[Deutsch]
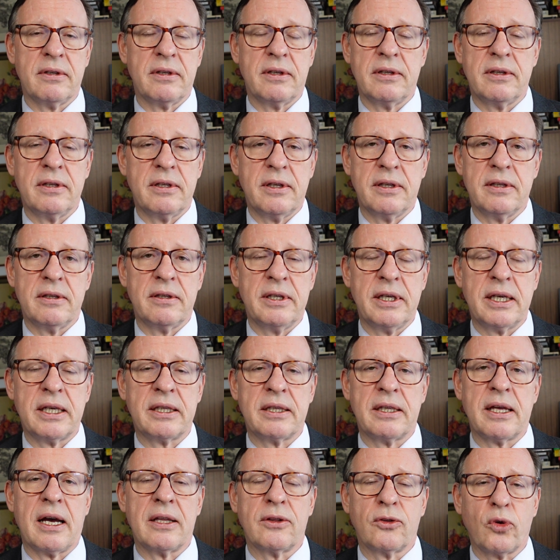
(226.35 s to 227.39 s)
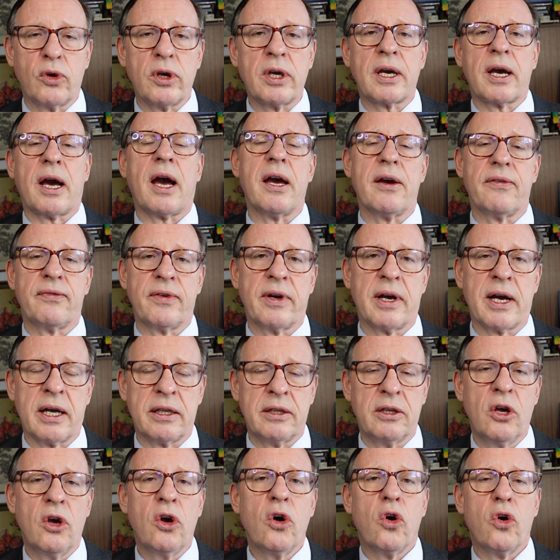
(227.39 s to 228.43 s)
nicht äh, durchgreifen
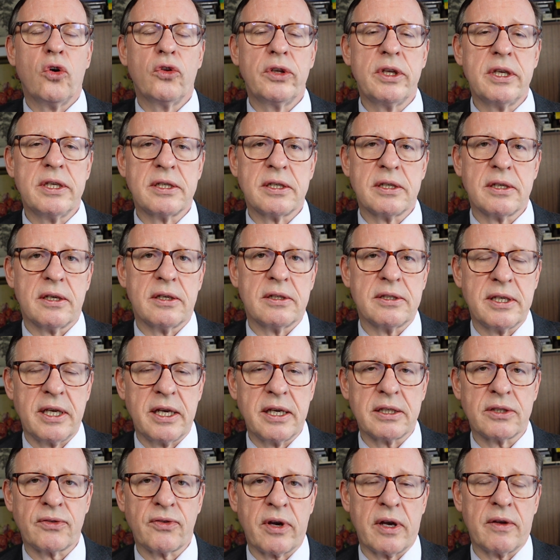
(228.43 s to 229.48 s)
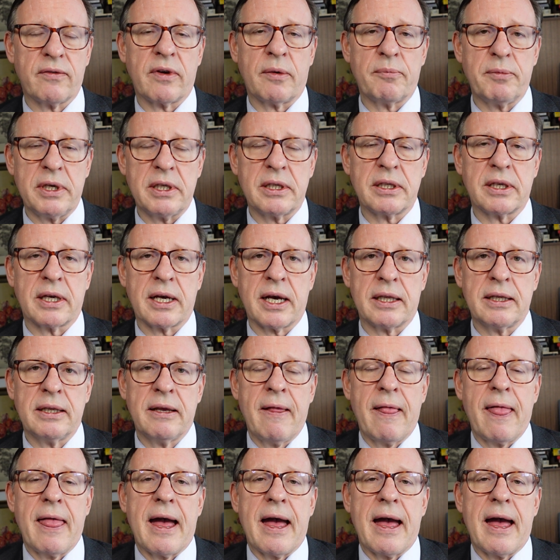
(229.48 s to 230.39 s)
kann und diese Segensfeiern verbieten kann.